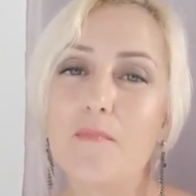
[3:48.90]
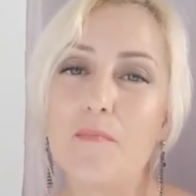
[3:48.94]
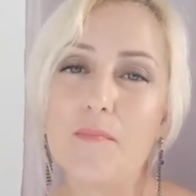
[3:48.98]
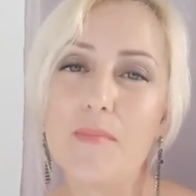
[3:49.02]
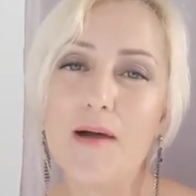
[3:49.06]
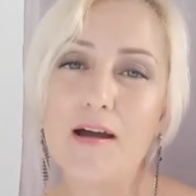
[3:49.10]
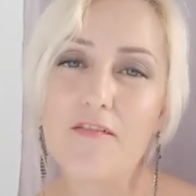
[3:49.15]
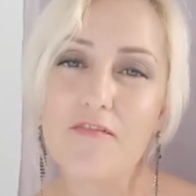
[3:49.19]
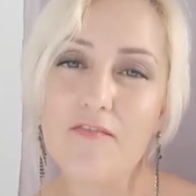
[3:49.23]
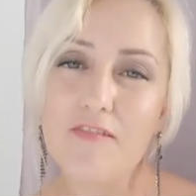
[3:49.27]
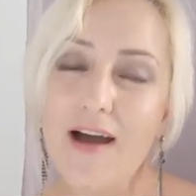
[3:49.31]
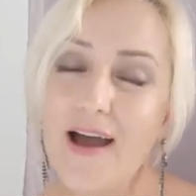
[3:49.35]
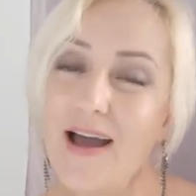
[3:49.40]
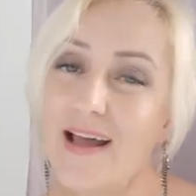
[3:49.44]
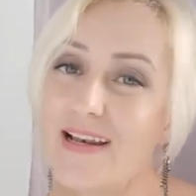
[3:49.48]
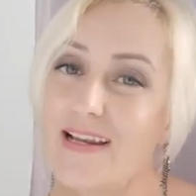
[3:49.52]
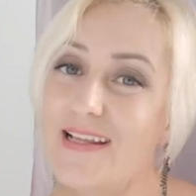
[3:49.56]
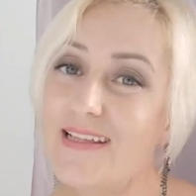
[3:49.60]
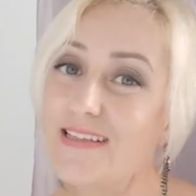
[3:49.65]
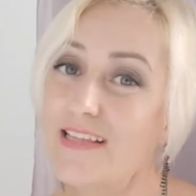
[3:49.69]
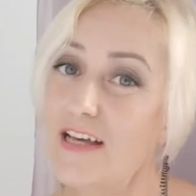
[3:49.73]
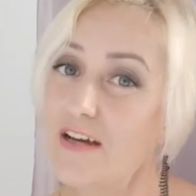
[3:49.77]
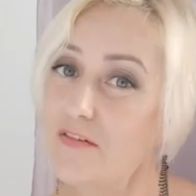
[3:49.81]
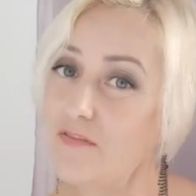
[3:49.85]
ma
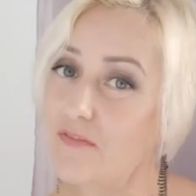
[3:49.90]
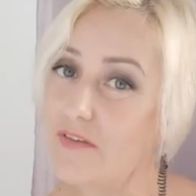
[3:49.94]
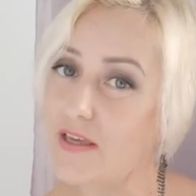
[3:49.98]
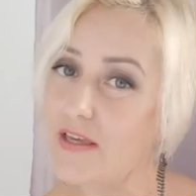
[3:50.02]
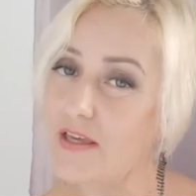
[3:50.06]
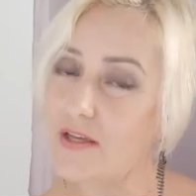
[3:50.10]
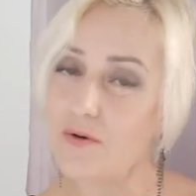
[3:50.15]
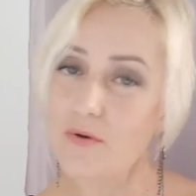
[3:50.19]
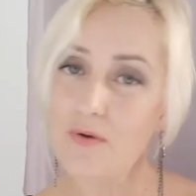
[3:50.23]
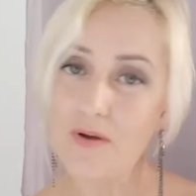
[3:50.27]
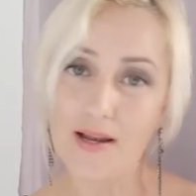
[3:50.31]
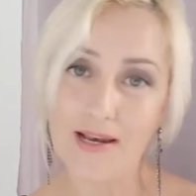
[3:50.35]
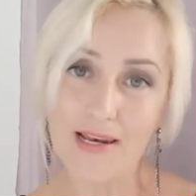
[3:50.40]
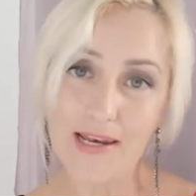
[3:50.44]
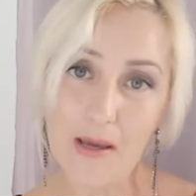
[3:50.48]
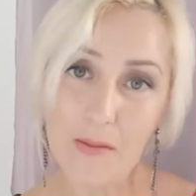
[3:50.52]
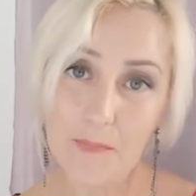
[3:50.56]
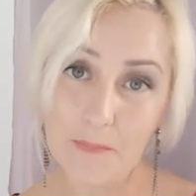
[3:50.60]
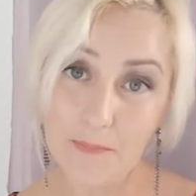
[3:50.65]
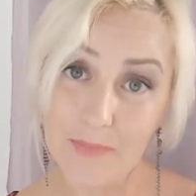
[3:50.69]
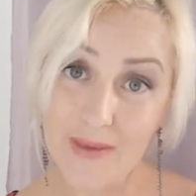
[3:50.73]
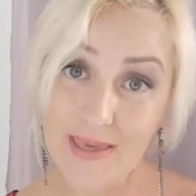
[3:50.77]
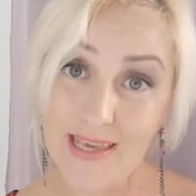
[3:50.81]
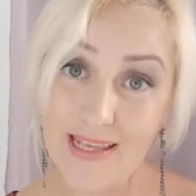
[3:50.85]
vale davvero
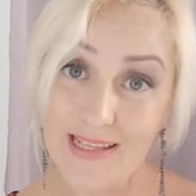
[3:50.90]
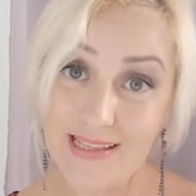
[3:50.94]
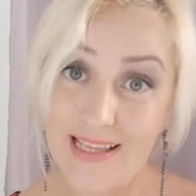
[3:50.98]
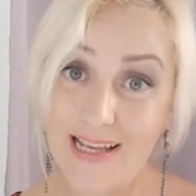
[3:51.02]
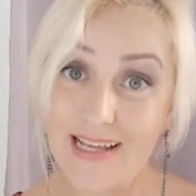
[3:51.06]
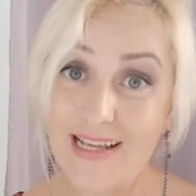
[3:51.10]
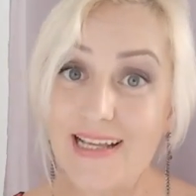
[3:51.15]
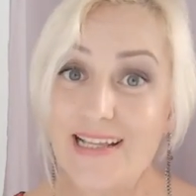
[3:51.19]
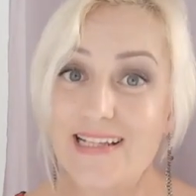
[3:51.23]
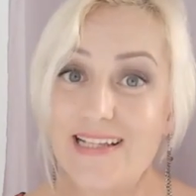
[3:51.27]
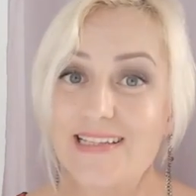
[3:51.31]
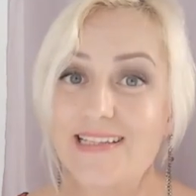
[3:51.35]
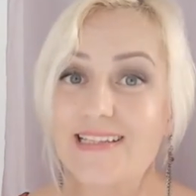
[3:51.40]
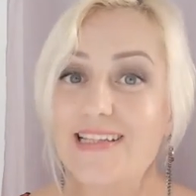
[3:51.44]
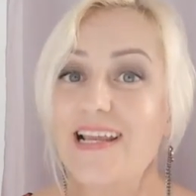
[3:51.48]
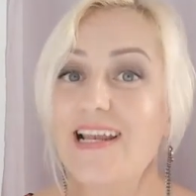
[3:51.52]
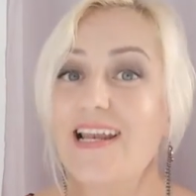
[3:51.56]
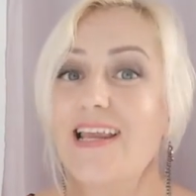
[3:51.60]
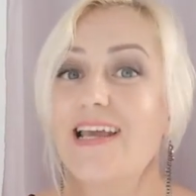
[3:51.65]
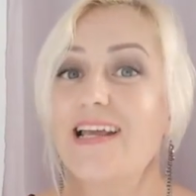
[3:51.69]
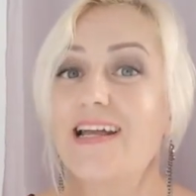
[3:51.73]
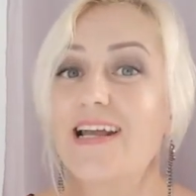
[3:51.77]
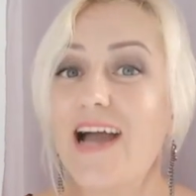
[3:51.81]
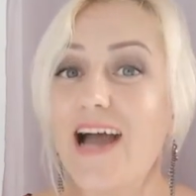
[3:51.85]
la pena
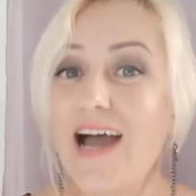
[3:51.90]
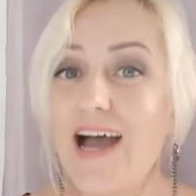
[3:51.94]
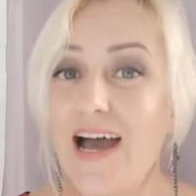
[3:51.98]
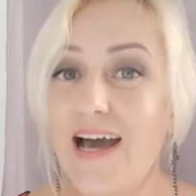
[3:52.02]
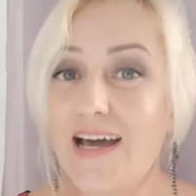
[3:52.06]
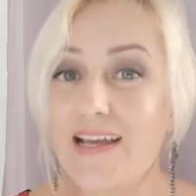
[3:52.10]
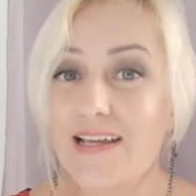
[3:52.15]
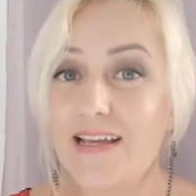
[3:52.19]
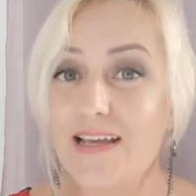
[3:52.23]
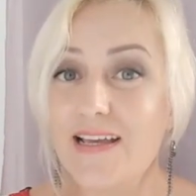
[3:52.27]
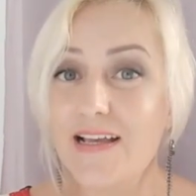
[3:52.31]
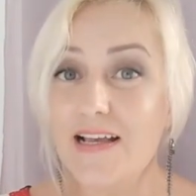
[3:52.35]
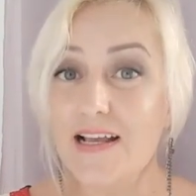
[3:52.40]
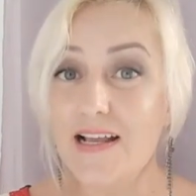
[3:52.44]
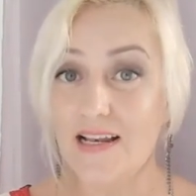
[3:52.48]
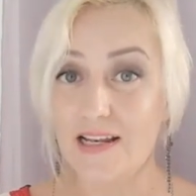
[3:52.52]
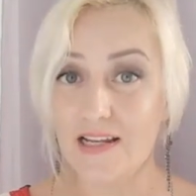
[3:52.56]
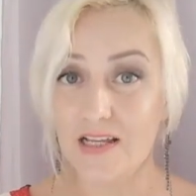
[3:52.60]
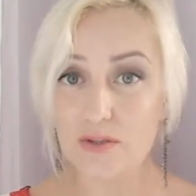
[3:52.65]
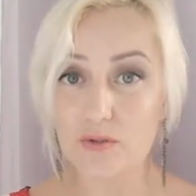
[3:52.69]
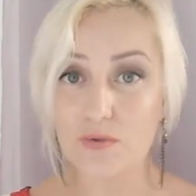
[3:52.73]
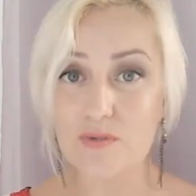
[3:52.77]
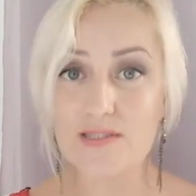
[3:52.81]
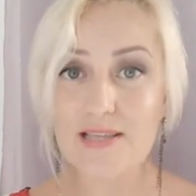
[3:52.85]
delegare
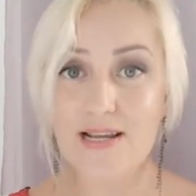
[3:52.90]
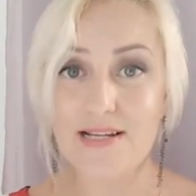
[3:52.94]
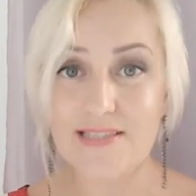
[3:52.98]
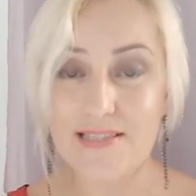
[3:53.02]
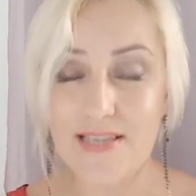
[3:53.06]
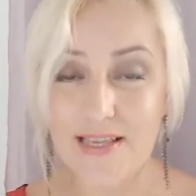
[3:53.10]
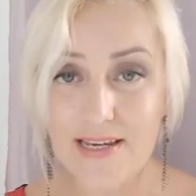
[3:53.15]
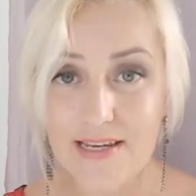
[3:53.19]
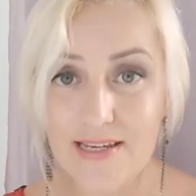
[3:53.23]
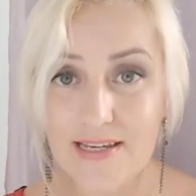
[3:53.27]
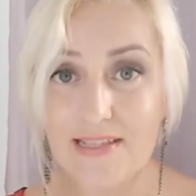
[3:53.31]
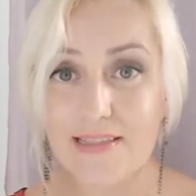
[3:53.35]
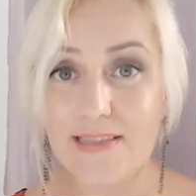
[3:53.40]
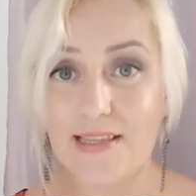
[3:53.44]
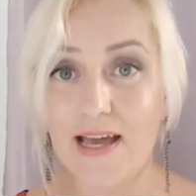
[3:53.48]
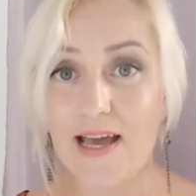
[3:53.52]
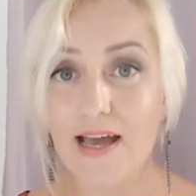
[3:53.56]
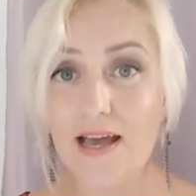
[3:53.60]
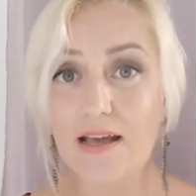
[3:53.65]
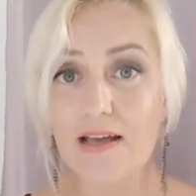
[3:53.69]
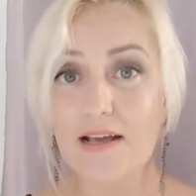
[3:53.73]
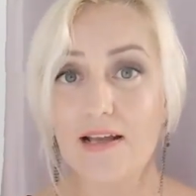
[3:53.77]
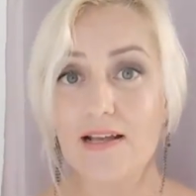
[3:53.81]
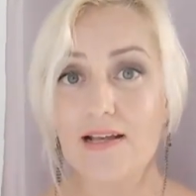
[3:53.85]
la nostra
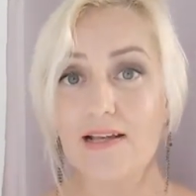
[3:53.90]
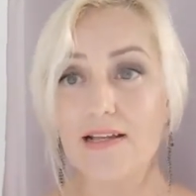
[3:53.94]
serenità,